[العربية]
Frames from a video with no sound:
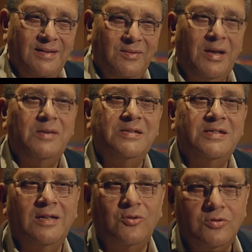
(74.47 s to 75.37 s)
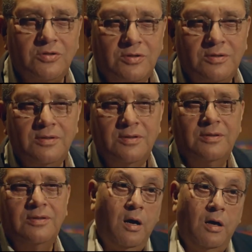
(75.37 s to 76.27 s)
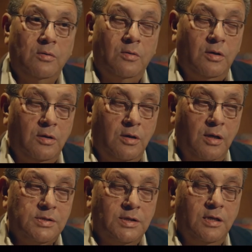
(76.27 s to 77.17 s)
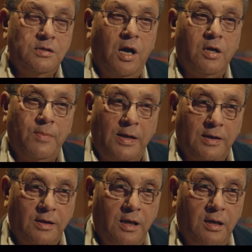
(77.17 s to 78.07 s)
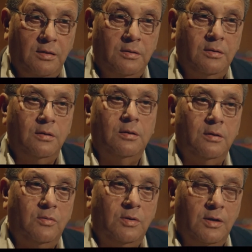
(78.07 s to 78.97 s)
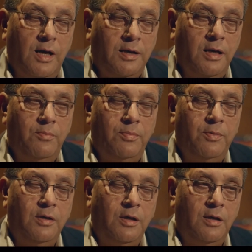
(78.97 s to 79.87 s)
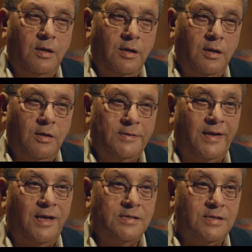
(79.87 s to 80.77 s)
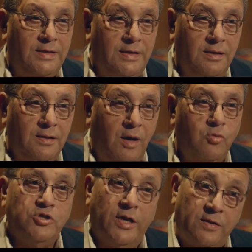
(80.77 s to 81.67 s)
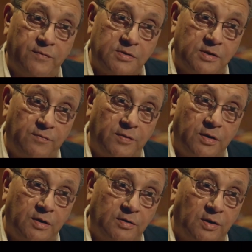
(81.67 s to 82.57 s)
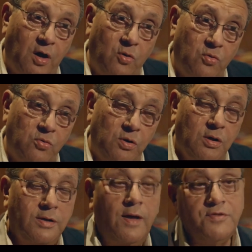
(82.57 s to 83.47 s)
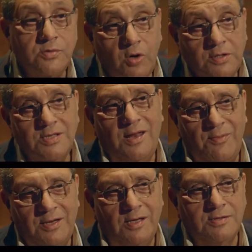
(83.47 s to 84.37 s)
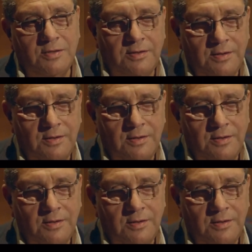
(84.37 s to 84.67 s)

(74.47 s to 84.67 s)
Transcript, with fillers: وبعد المزيكا تخش اه السي دي ظهر بعد كده آه، والغريب ان اللي اخترع السي دي او شارك في اختراعه نفس المهندس اللي عمل الكاسيت